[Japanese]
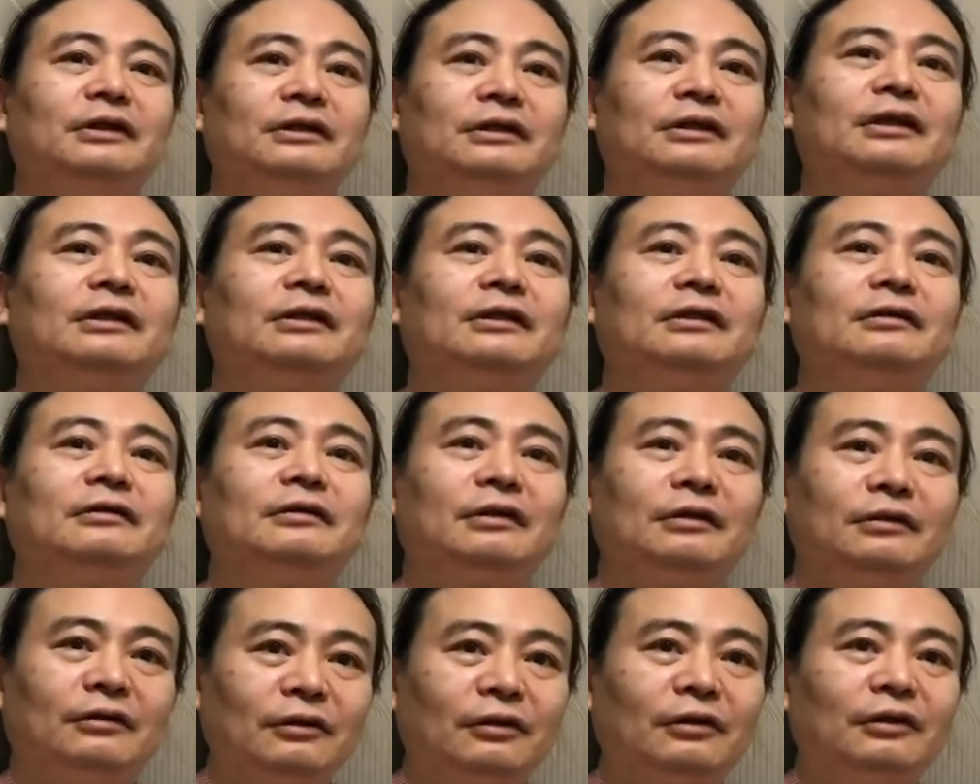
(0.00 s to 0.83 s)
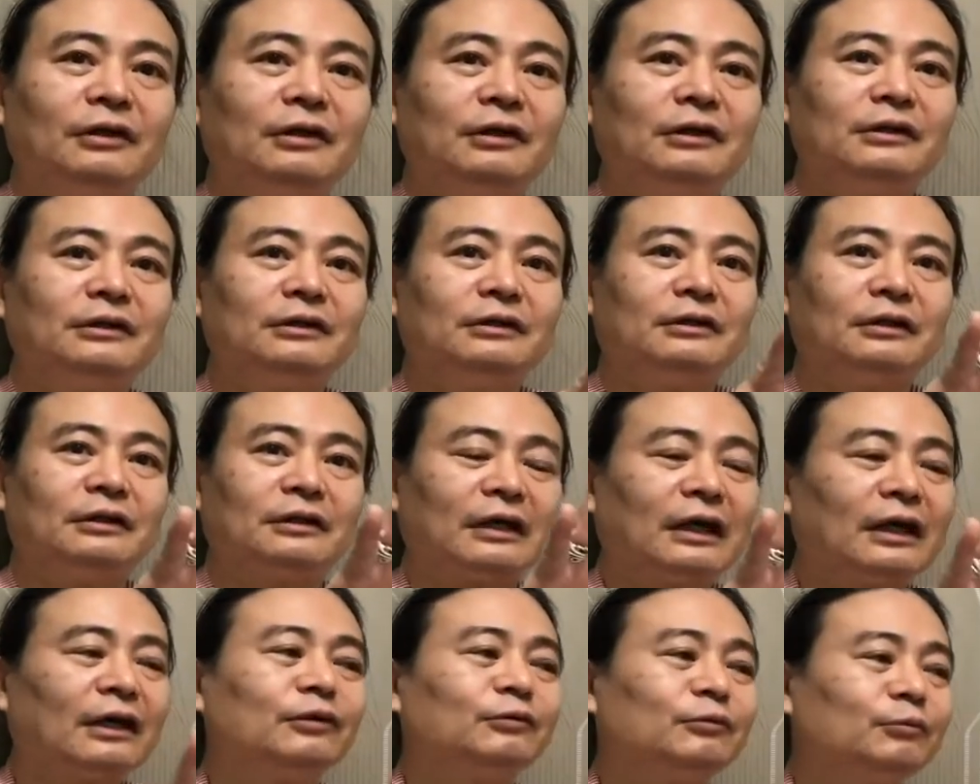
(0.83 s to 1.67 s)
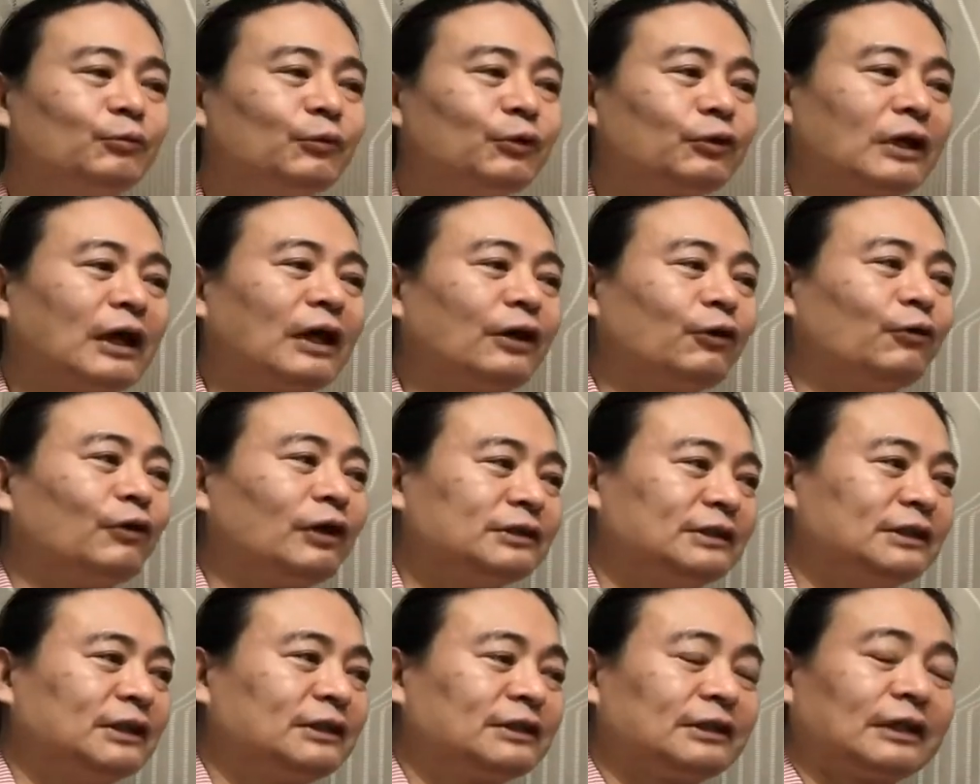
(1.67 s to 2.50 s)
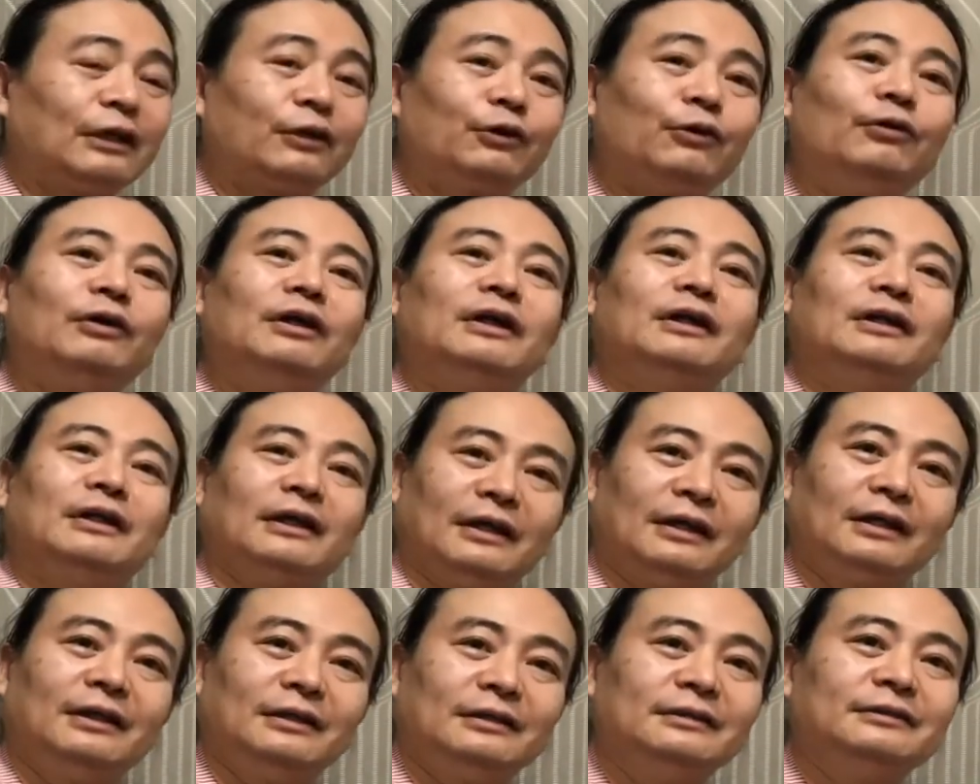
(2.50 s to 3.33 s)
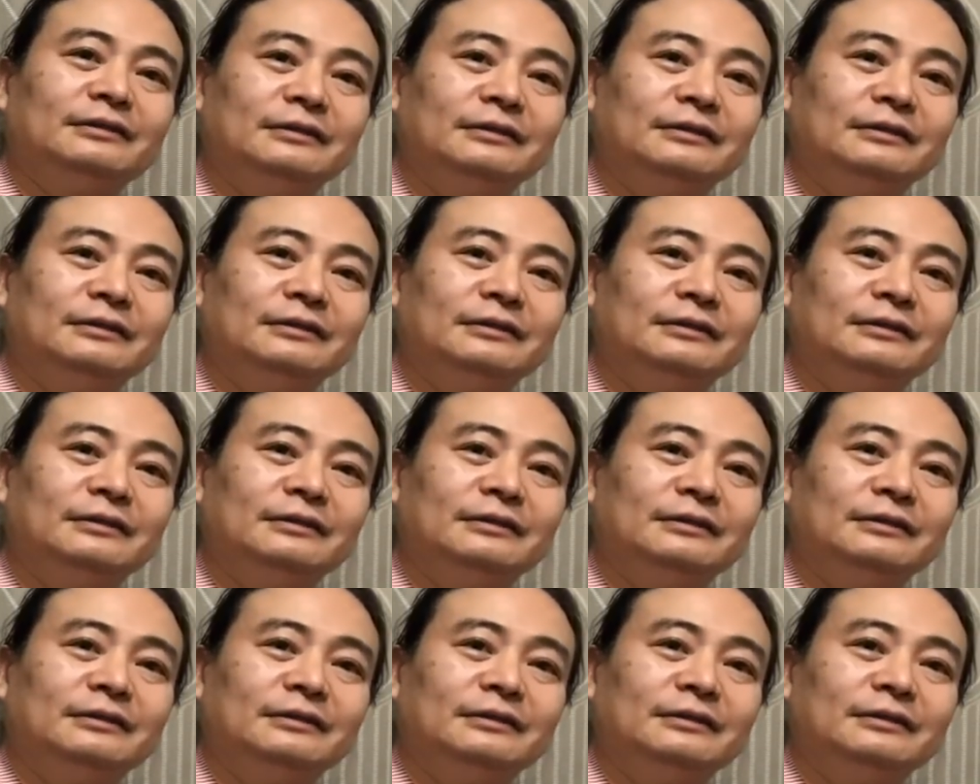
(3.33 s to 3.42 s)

やっていくけど過去は絶対壊れない